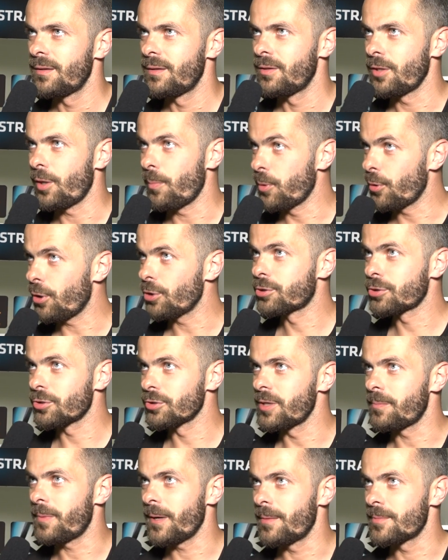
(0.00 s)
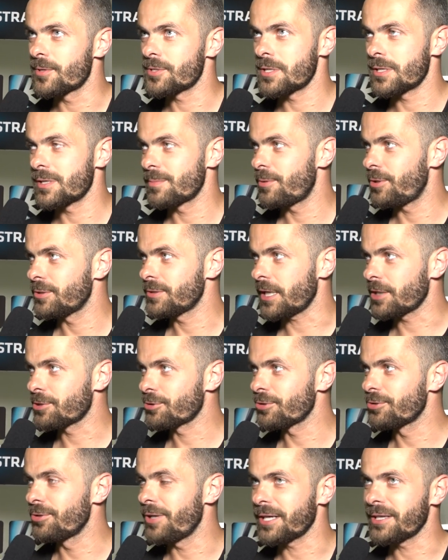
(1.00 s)
No było trudno, powiem szczerze, było tak
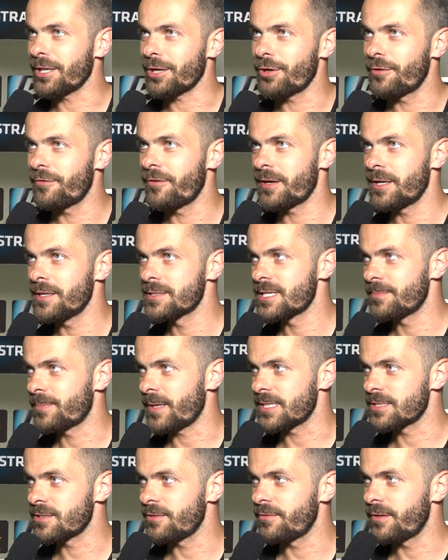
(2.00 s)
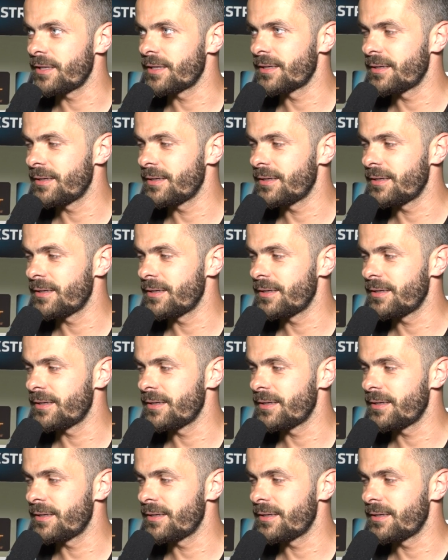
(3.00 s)
trudno jak na konferencji prasowej.